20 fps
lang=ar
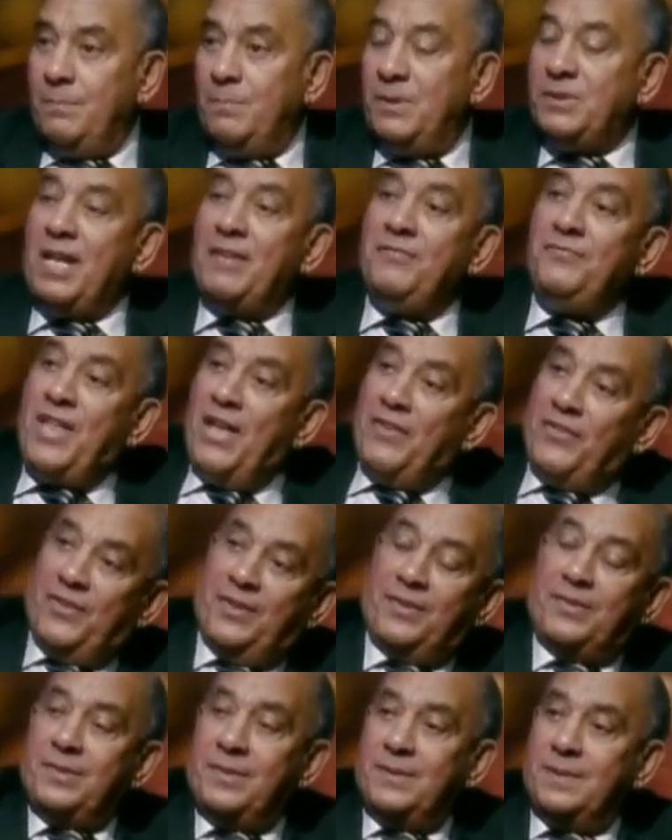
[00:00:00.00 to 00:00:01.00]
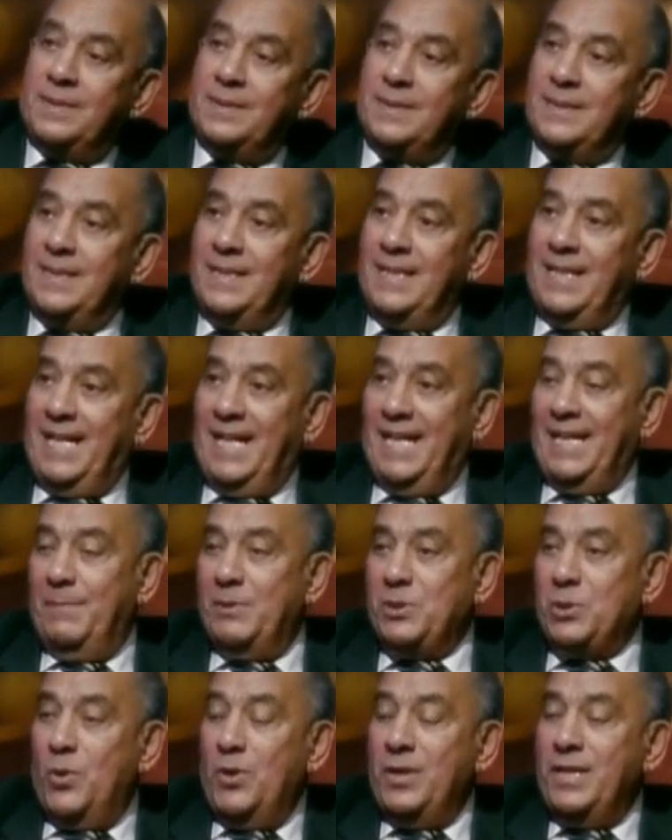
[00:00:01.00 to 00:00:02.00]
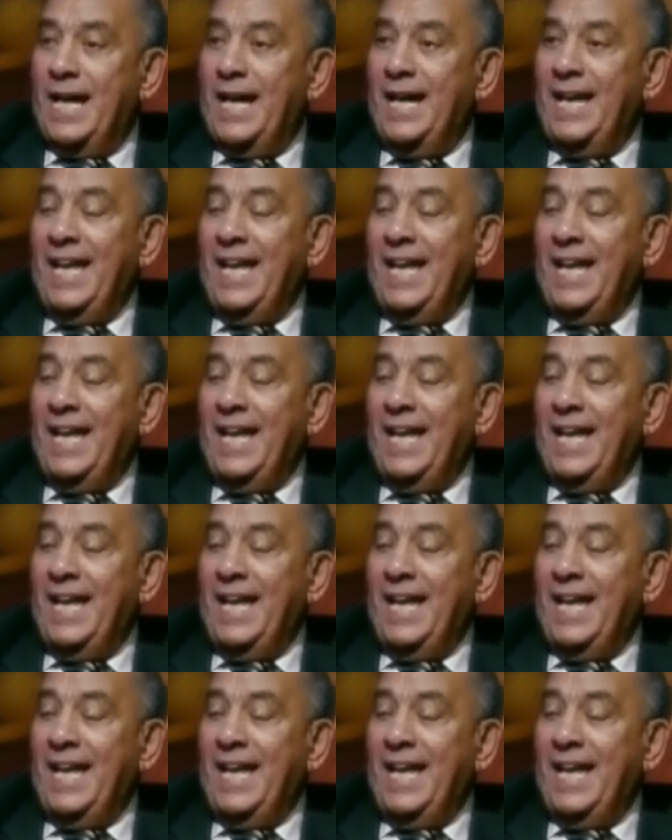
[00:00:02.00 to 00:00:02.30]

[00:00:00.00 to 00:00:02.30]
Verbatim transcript: بتندثر احنا مش قلنا